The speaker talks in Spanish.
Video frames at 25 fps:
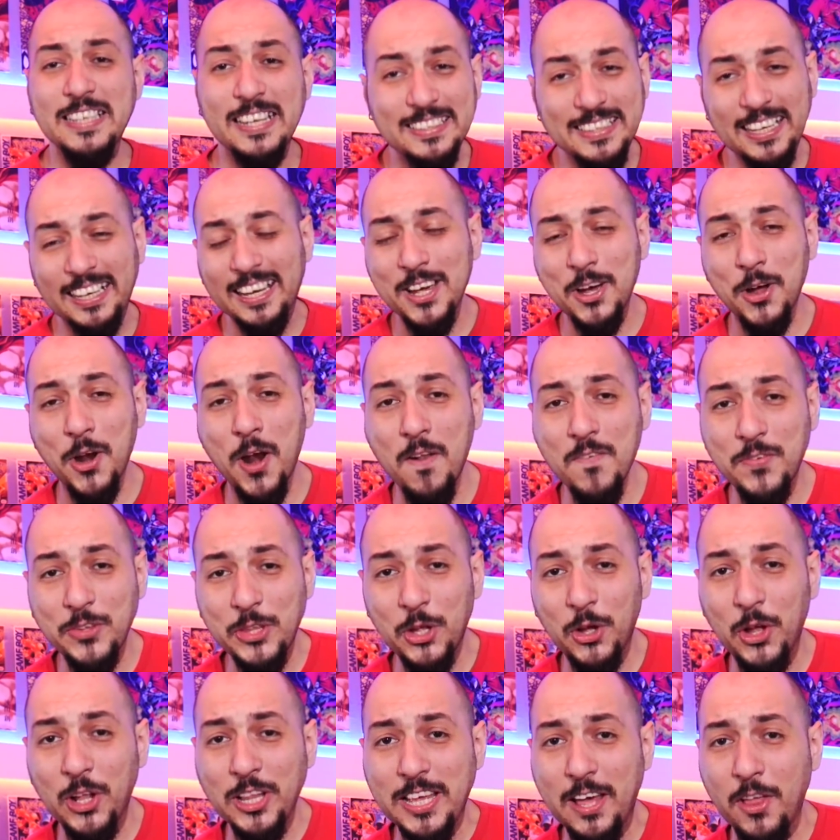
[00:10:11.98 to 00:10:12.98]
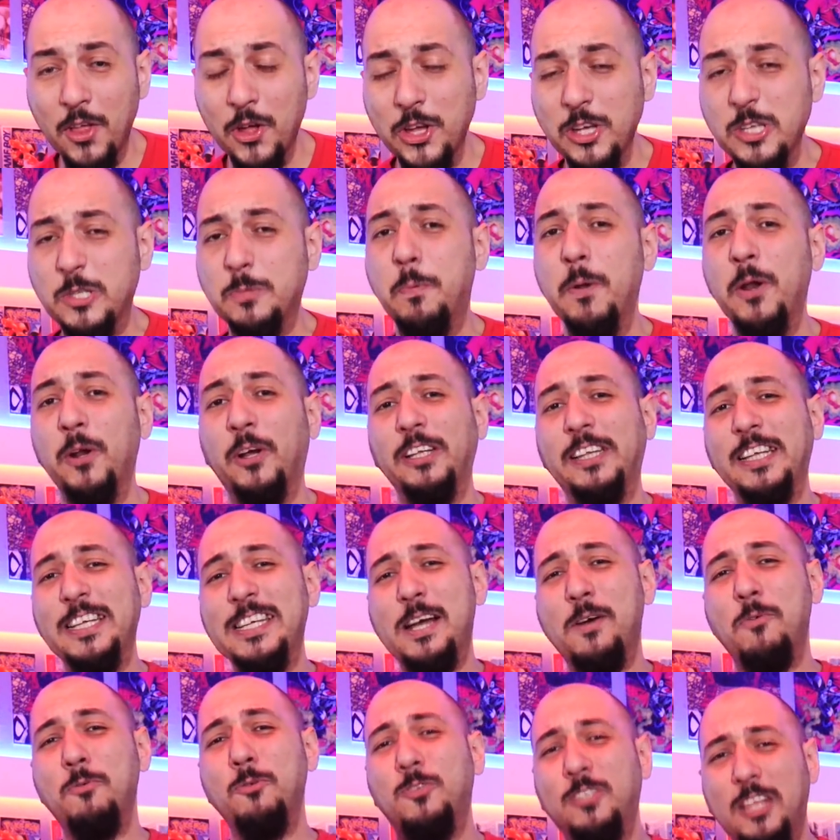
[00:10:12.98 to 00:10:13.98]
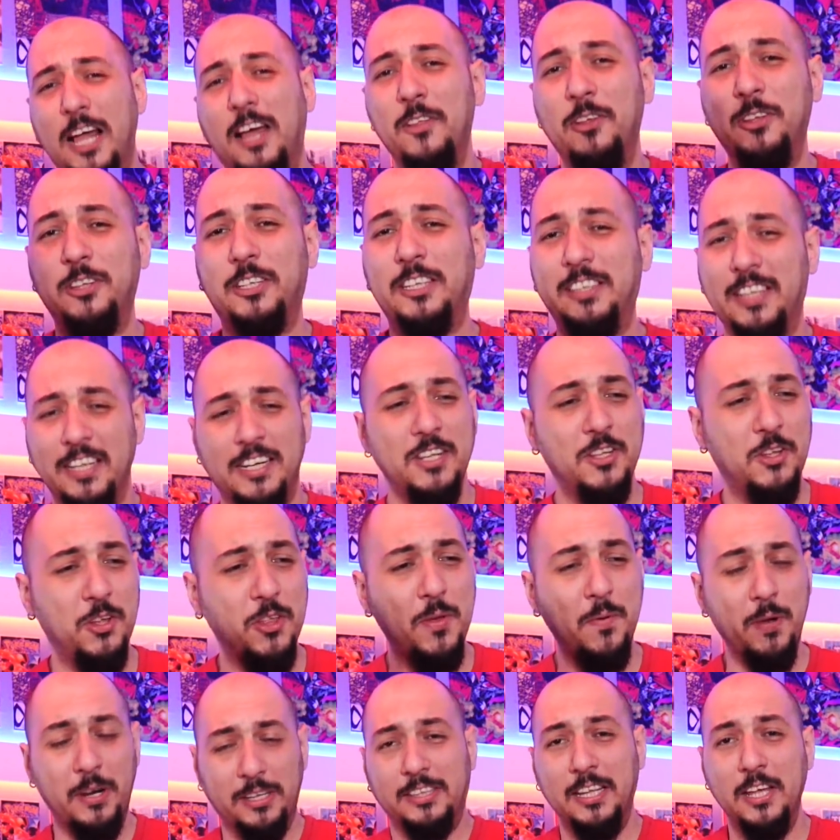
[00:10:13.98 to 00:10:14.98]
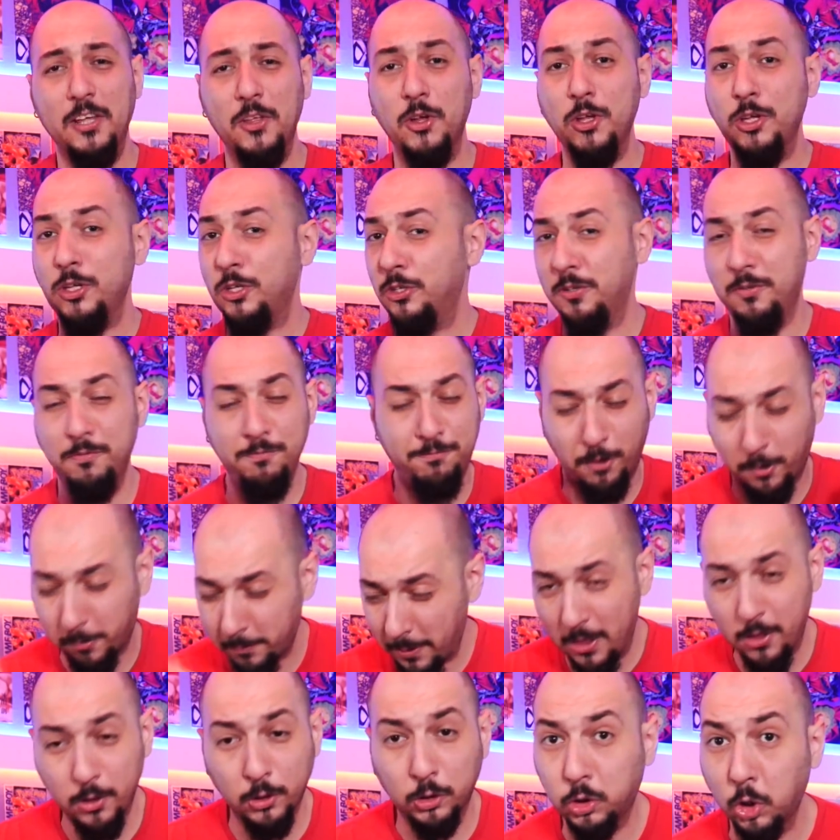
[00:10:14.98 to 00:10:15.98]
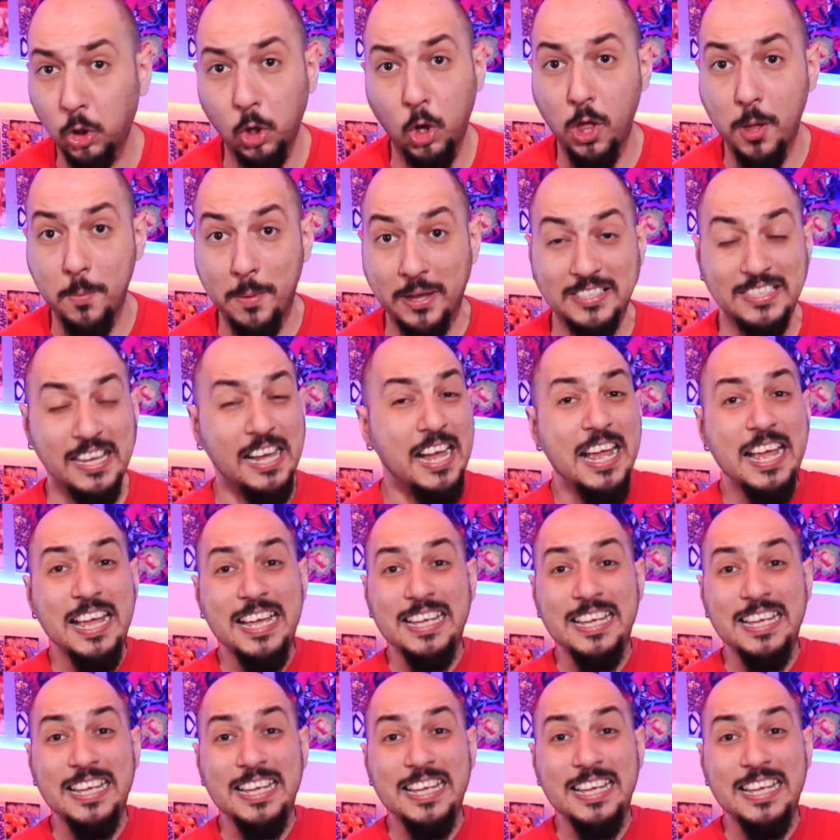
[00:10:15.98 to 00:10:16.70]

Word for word: hasta aquí con el video del día de hoy. Espero que te haya gustado, entretenido, divertido y informado y todo lo demás.